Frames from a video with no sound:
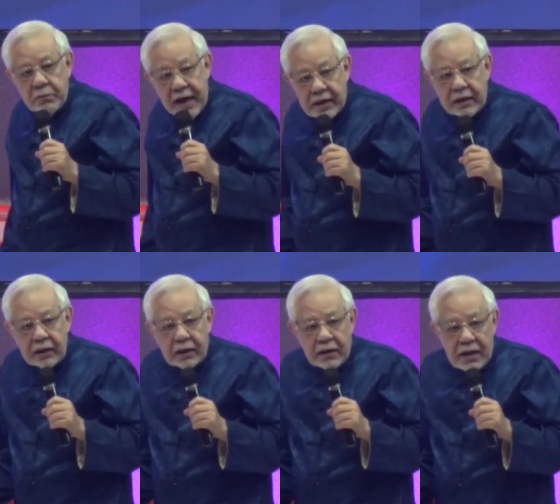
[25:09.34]

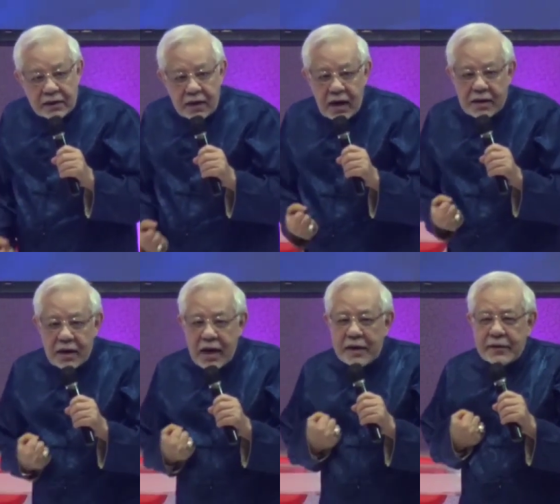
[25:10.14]
Mari, datanglah
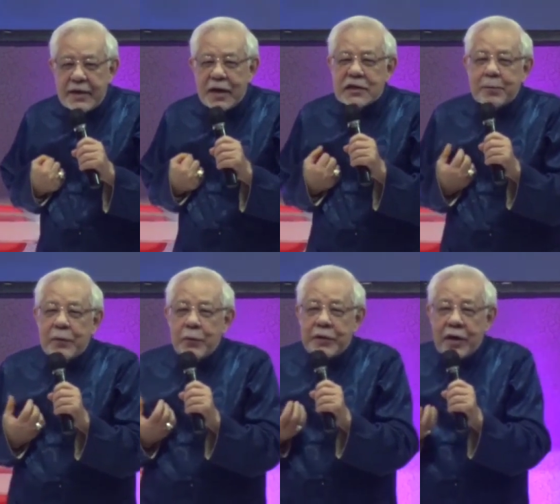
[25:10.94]
dengan hati yang
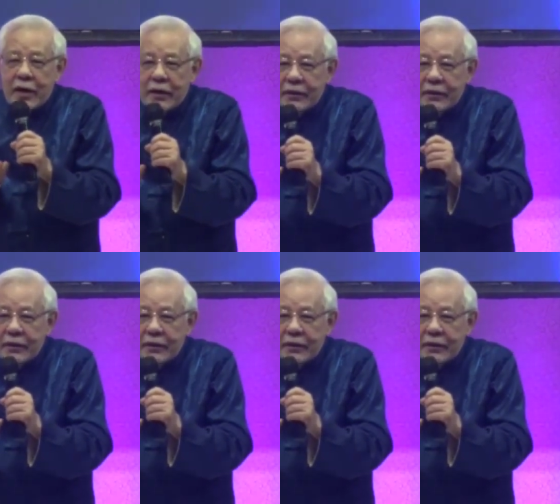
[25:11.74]
sepenuhnya.